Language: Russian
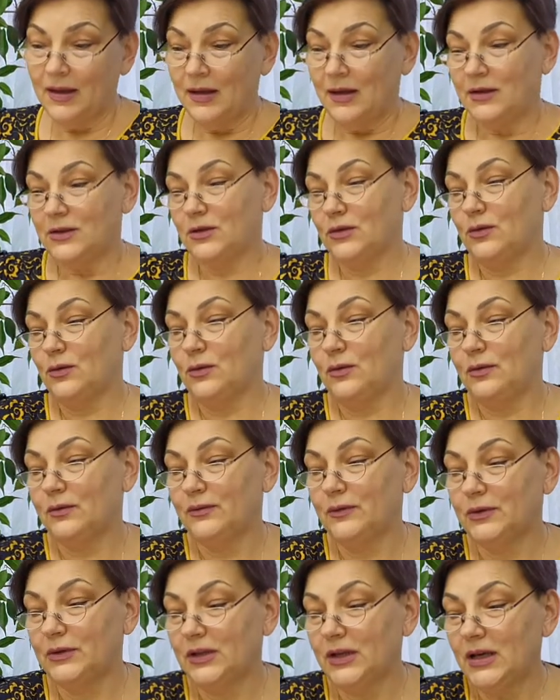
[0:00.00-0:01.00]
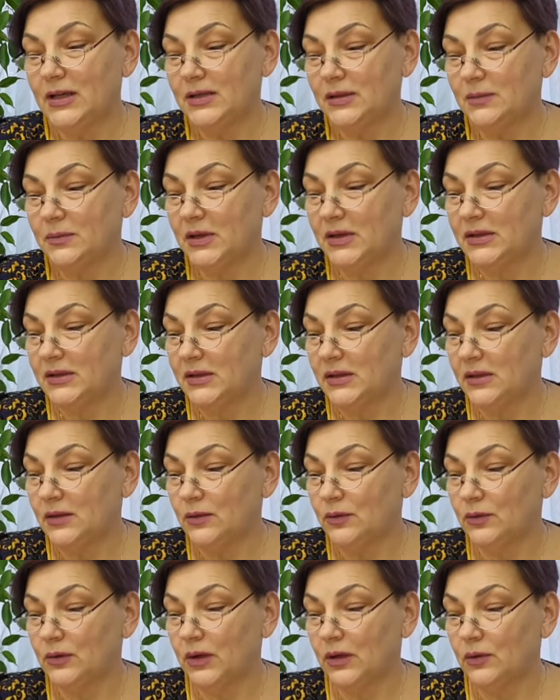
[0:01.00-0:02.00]
что вот я себя сделаю
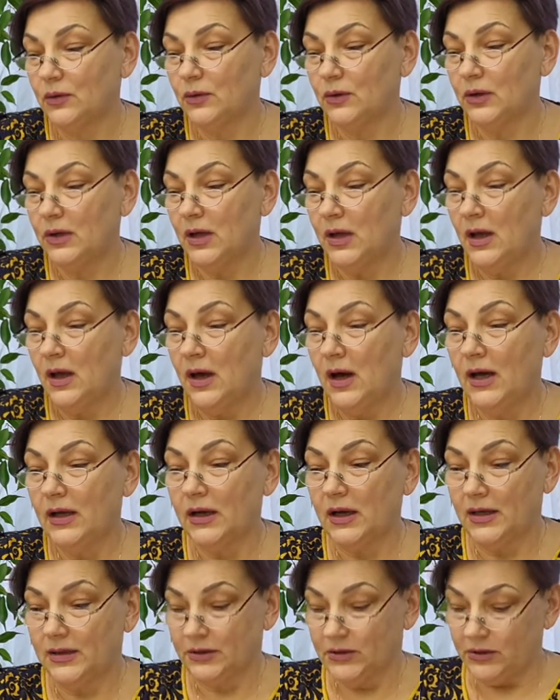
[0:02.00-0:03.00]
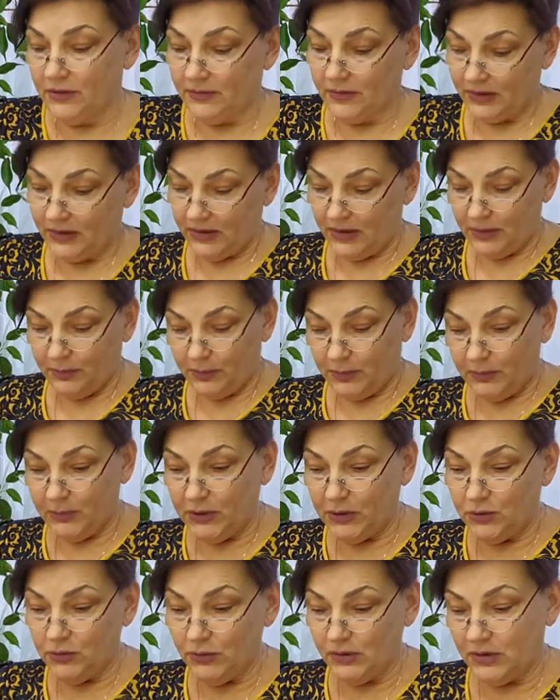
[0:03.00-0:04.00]
такой оранжевенькой. И
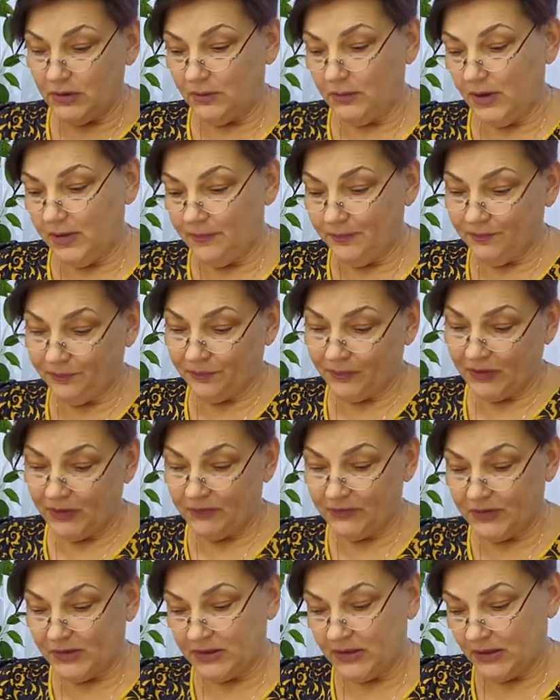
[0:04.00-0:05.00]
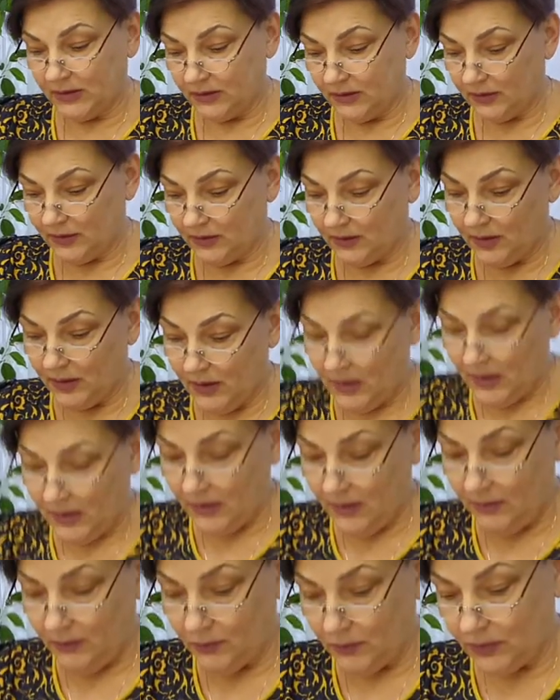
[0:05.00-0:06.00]
помещу себя в центр. И
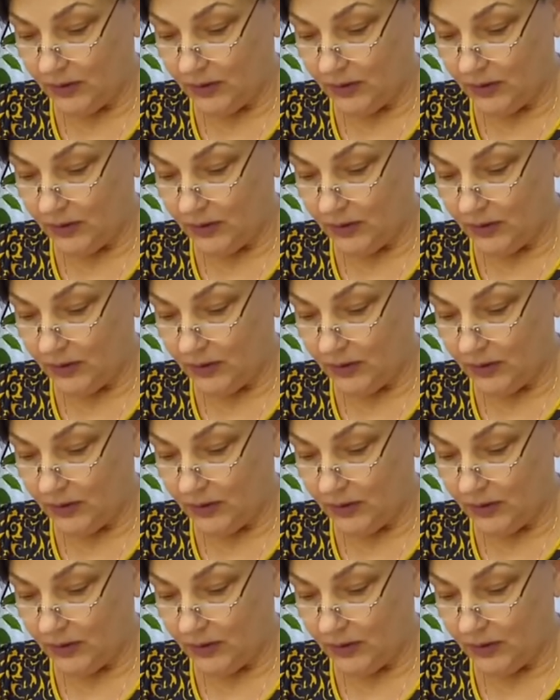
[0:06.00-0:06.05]
вот